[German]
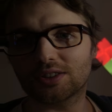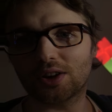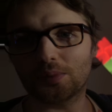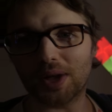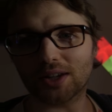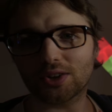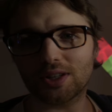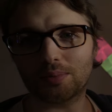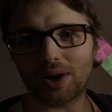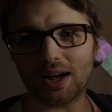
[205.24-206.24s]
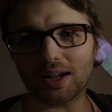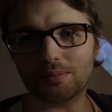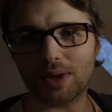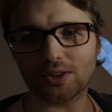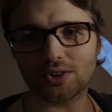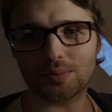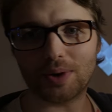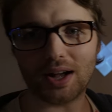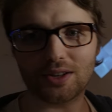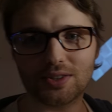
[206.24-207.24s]
Schau, merkt euch die Paare, merkt euch die
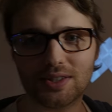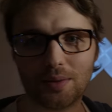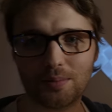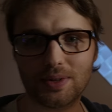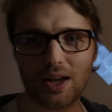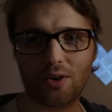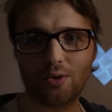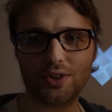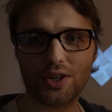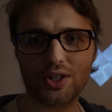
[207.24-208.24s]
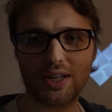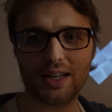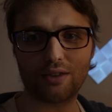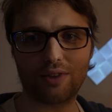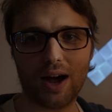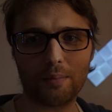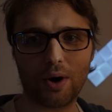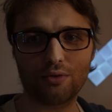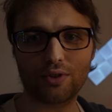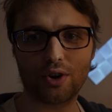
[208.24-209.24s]
Paare. Also es haben da unterschiedliche Farben
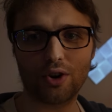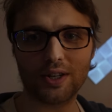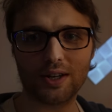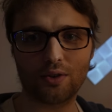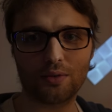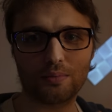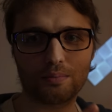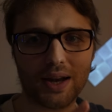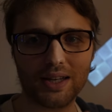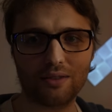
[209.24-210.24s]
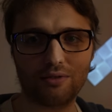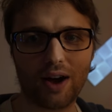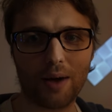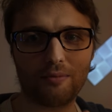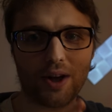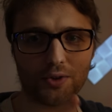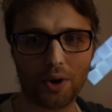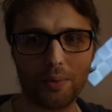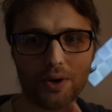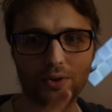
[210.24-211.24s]
aufgeleuchtet und manche Farben waren
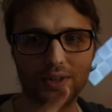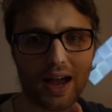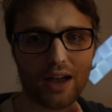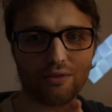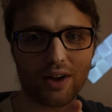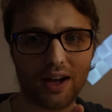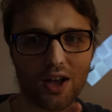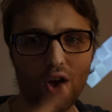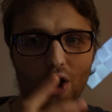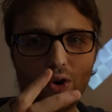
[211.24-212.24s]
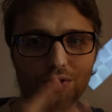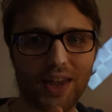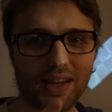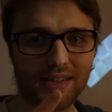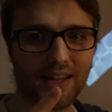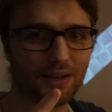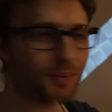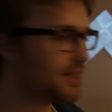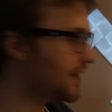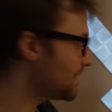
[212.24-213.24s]
doppelt und dreifach. Und das hätte
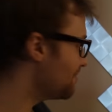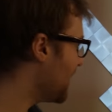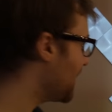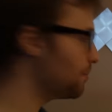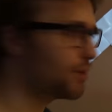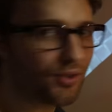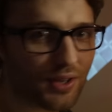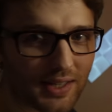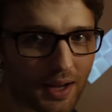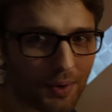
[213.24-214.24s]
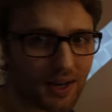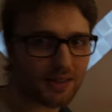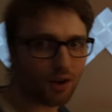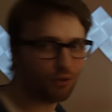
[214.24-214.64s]
man sich jetzt merken müssen und das kann man jetzt